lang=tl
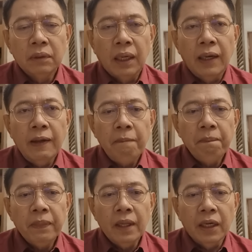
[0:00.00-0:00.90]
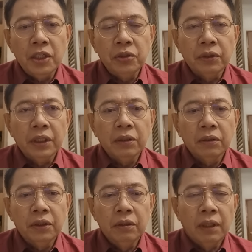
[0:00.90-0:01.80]
Ha? Ang issue
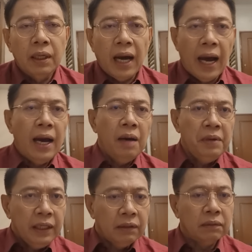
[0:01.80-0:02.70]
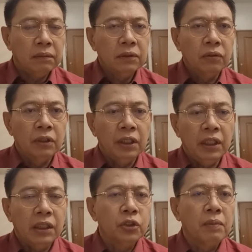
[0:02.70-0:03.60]
rito yung amin kung
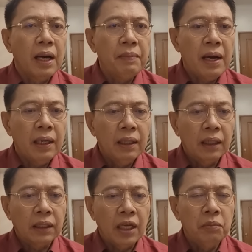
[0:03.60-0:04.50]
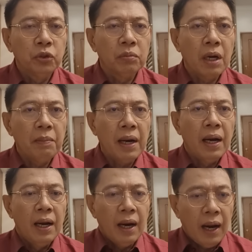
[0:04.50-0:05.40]
hindi ka sumama at ayaw mo
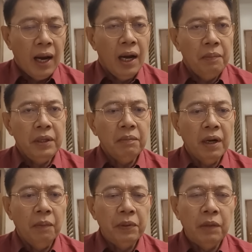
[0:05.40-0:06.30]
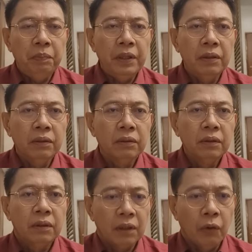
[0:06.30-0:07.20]
sumama, aming mga Pilipino
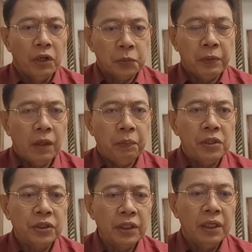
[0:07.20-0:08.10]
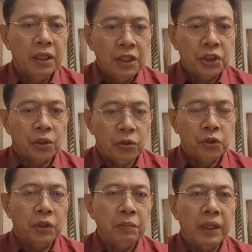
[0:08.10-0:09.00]
na West Philippine Sea
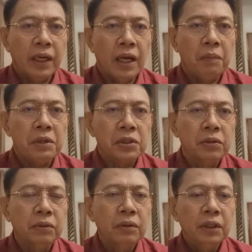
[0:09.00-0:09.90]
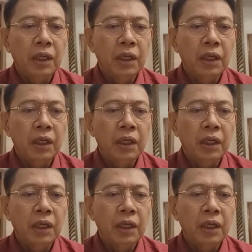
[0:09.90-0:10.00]
Exclusive Economic Zone.